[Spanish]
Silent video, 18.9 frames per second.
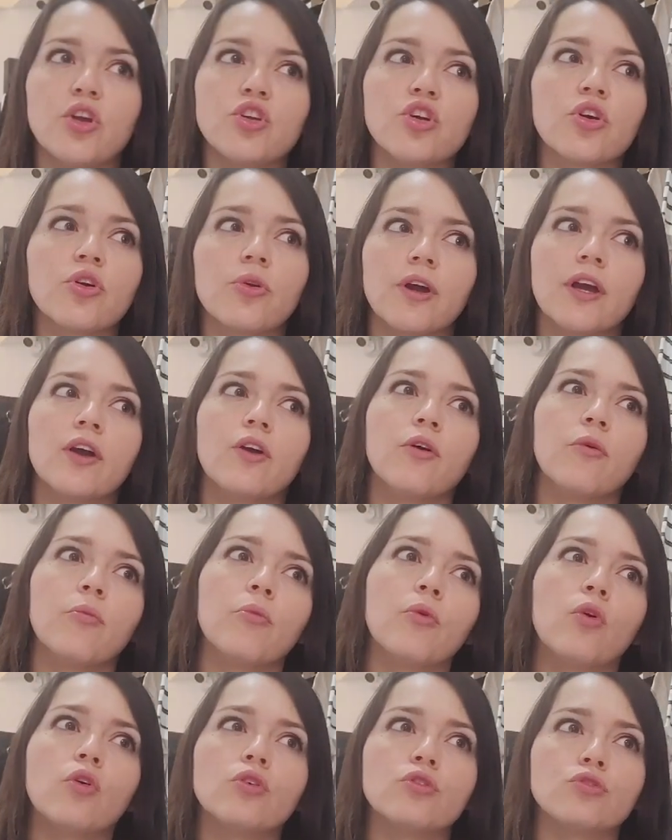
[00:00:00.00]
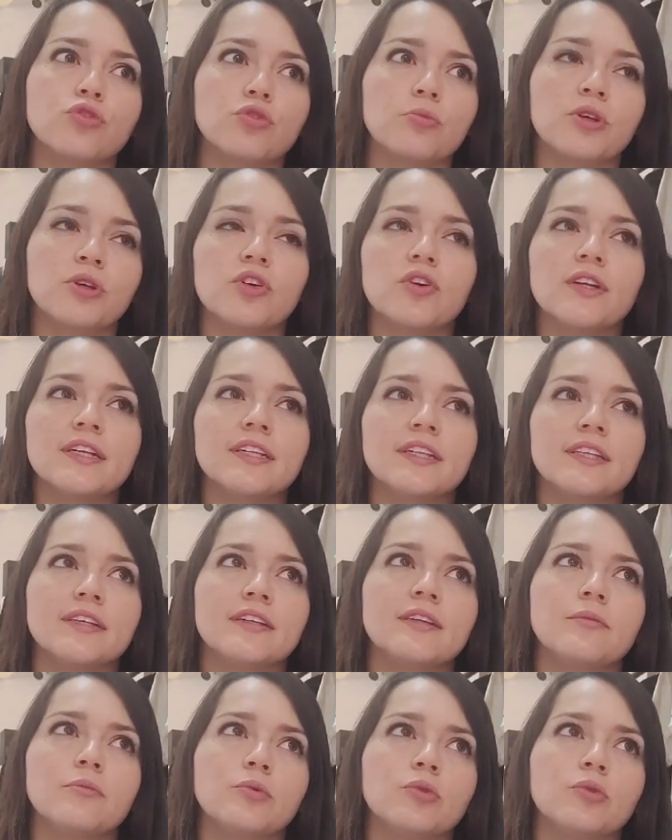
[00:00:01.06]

Yo, creo que como consumidores